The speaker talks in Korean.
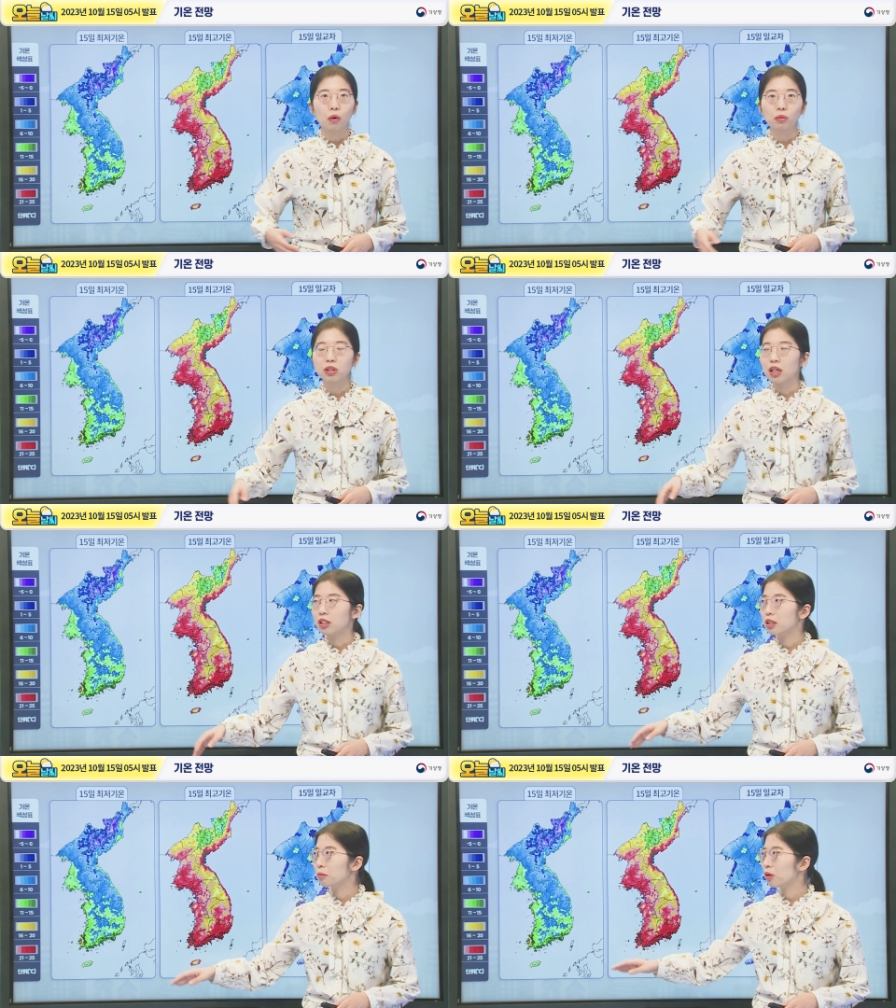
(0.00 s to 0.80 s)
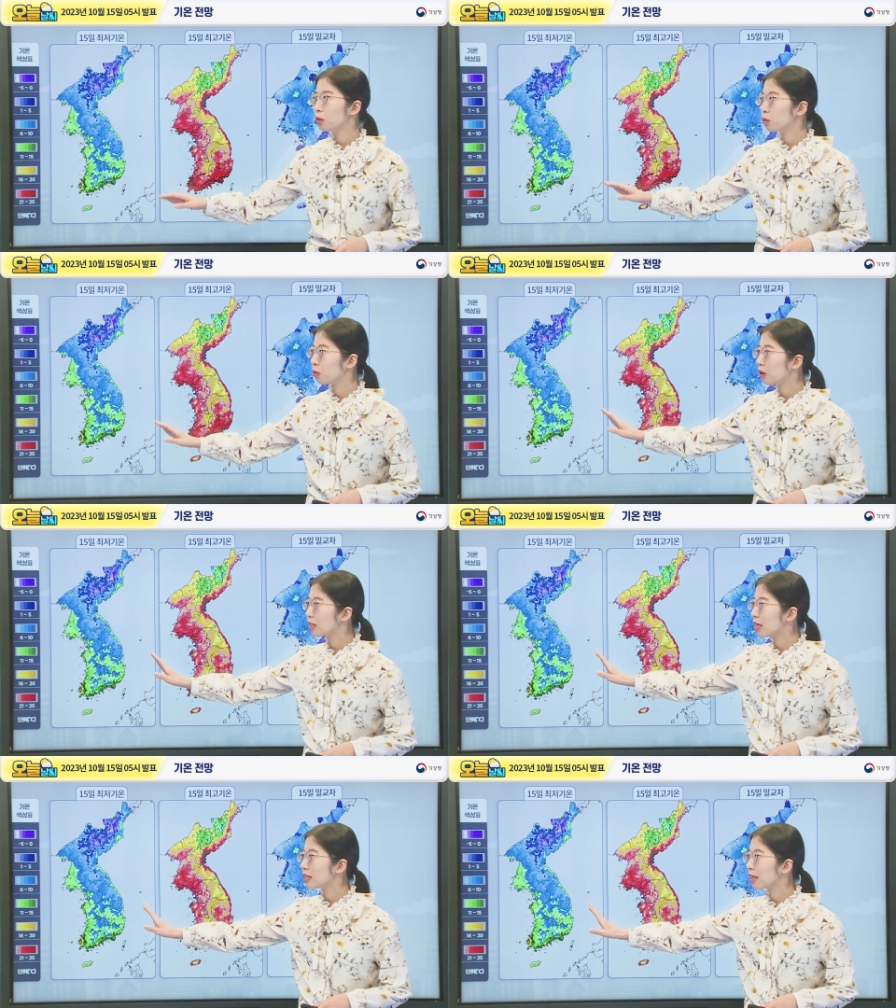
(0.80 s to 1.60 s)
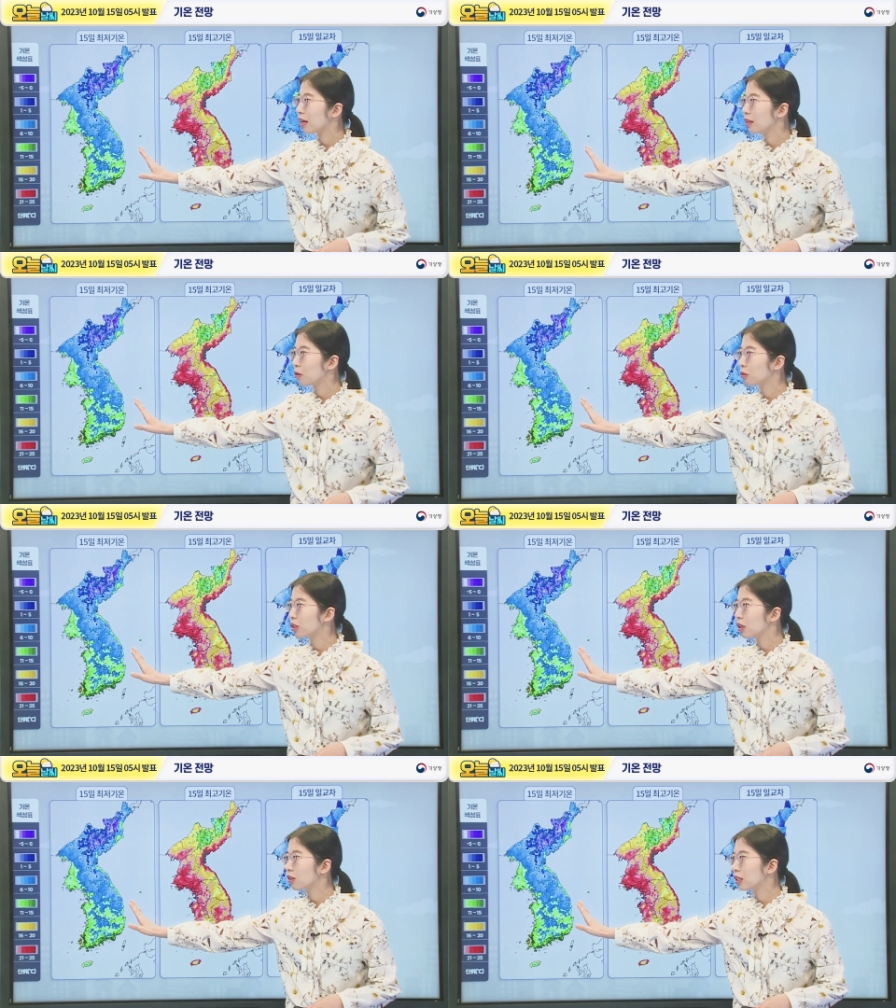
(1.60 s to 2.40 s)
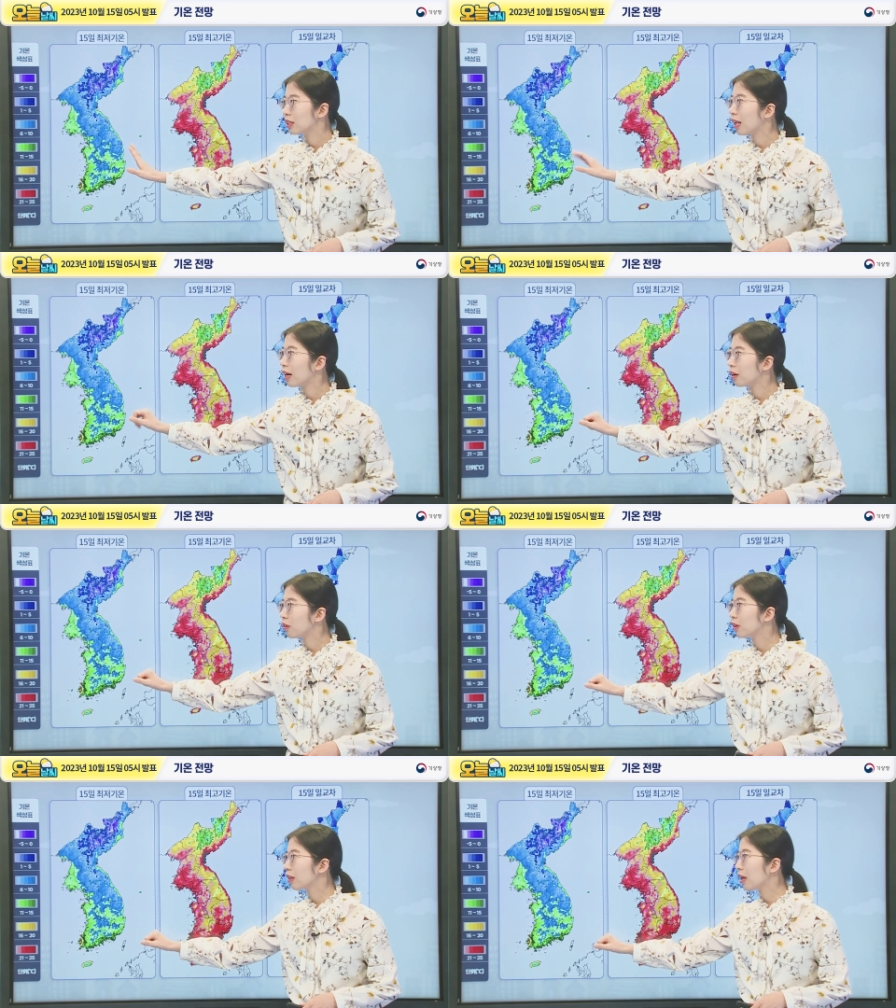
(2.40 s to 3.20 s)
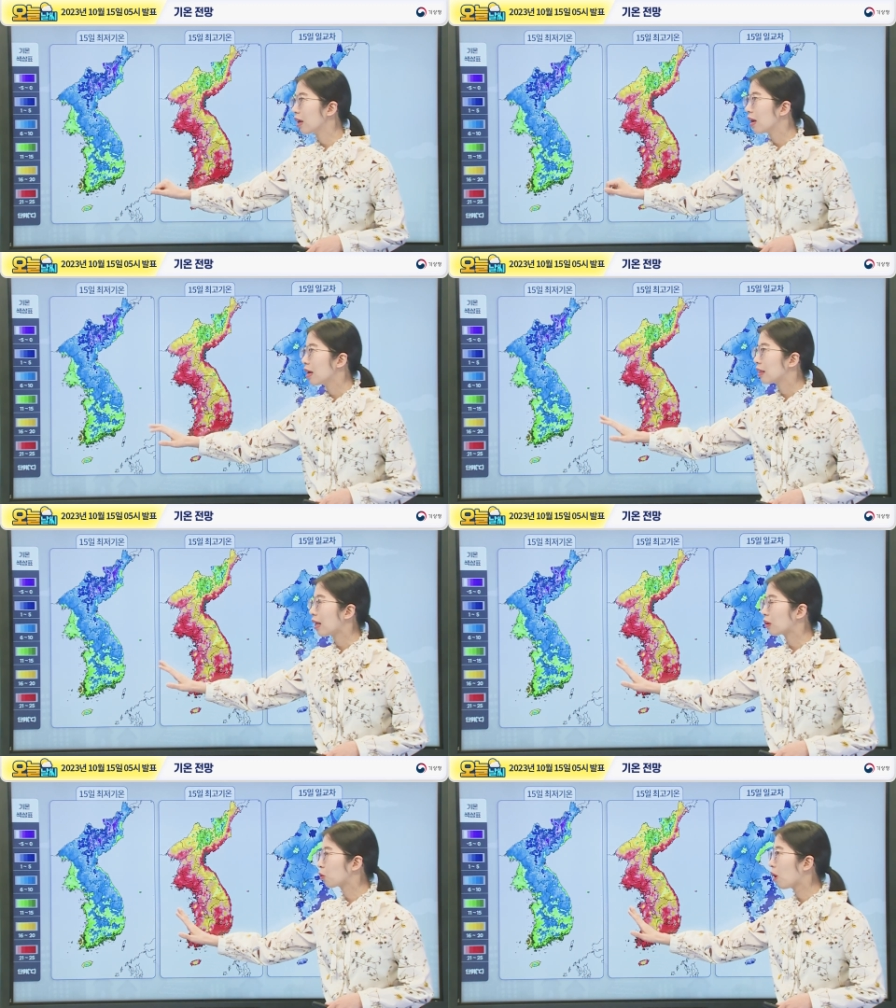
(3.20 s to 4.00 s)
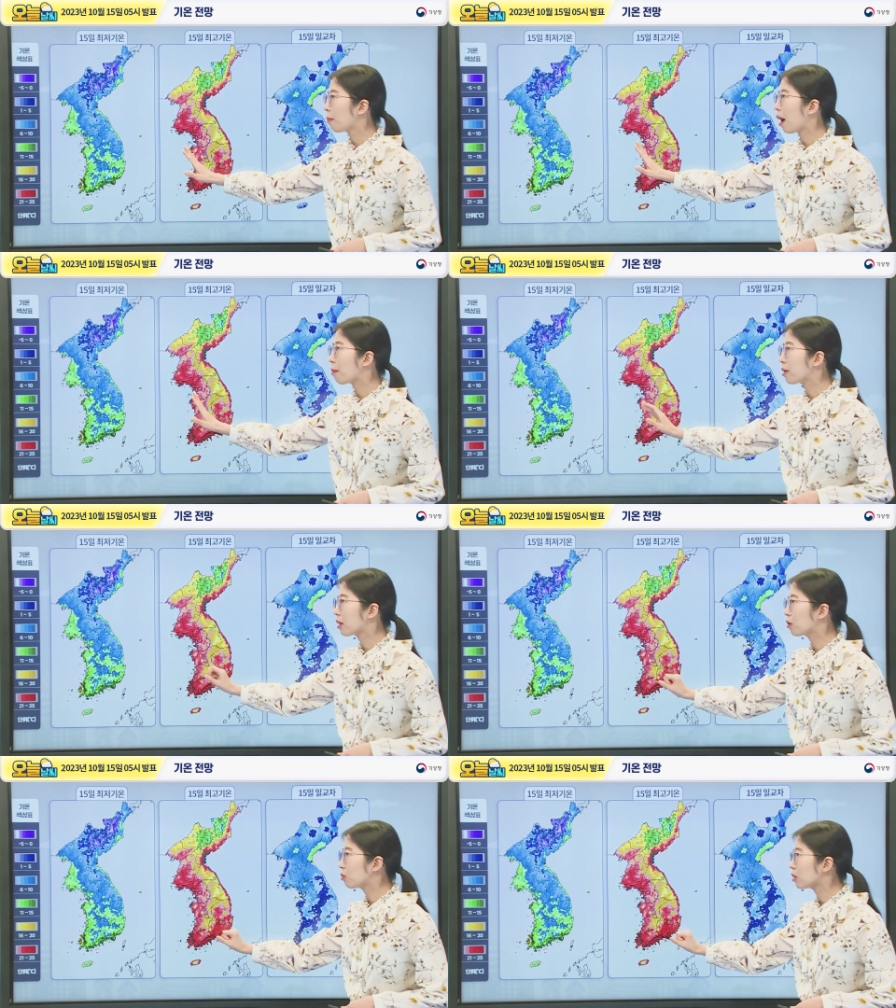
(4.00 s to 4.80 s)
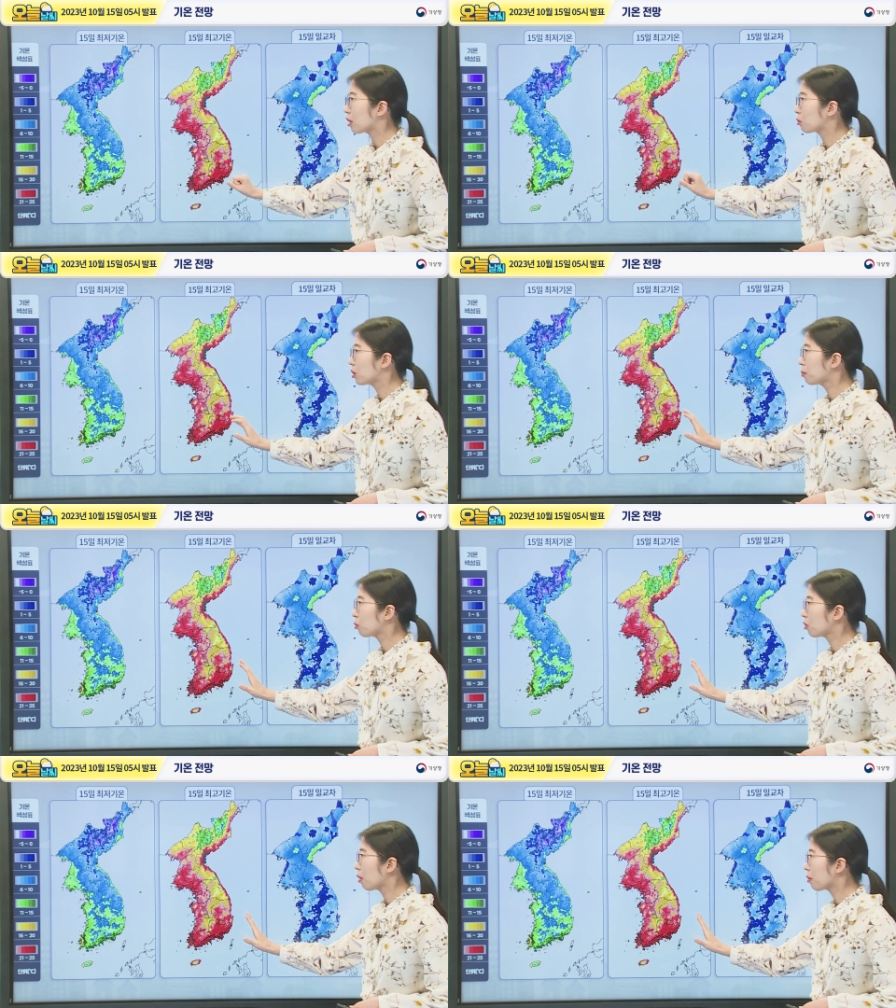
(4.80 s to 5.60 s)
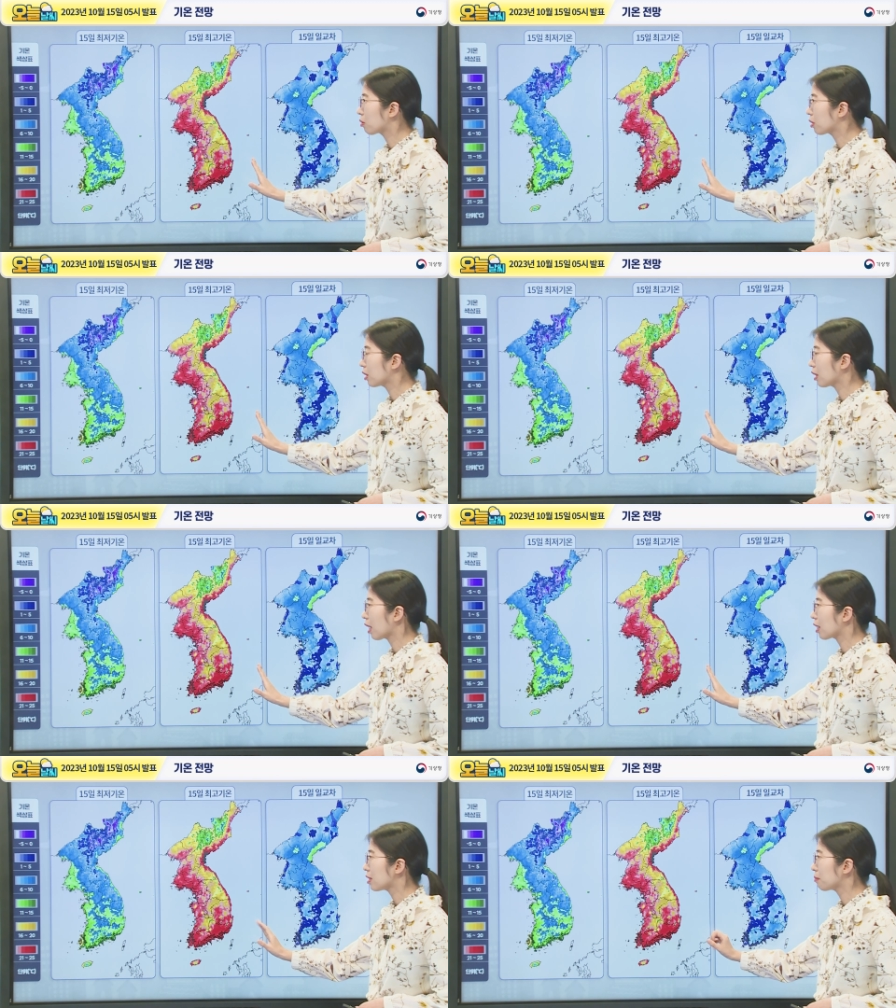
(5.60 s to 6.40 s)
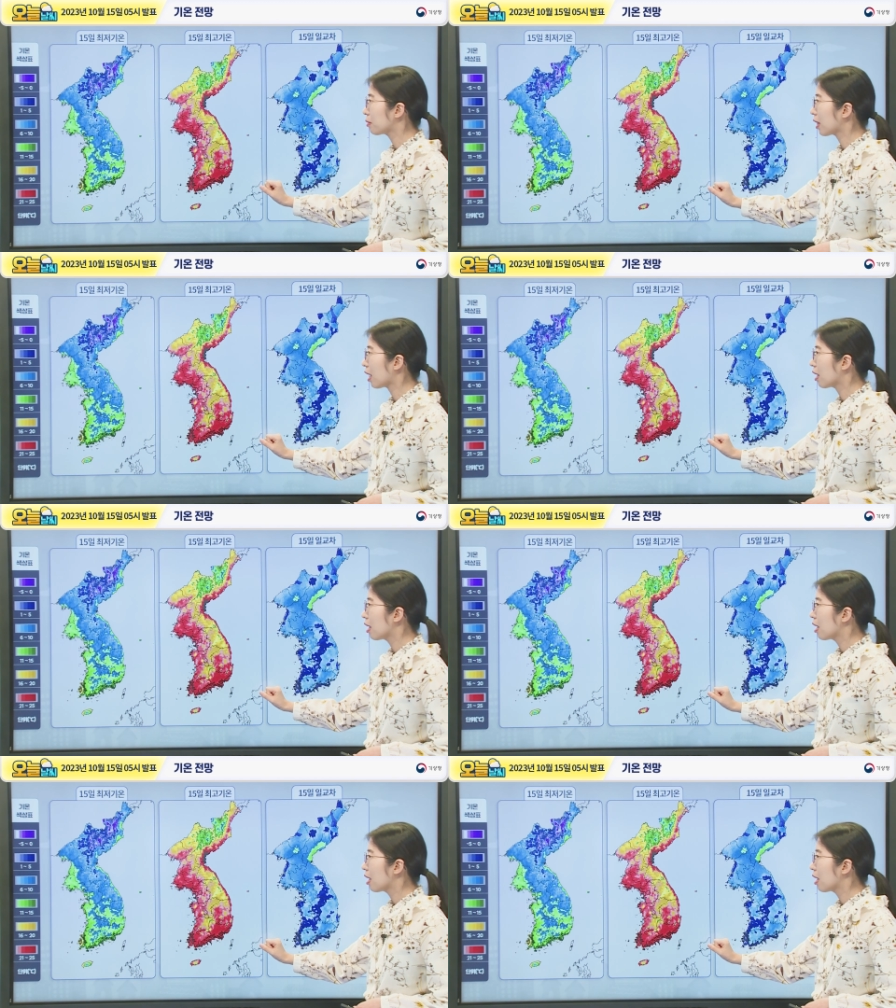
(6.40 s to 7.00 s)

오늘 아침 기온도 꽤 쌀쌀하다고 느껴지는 날이었는데 낮과 밤의 기온차도 10도 내외로 크게 나겠습니다.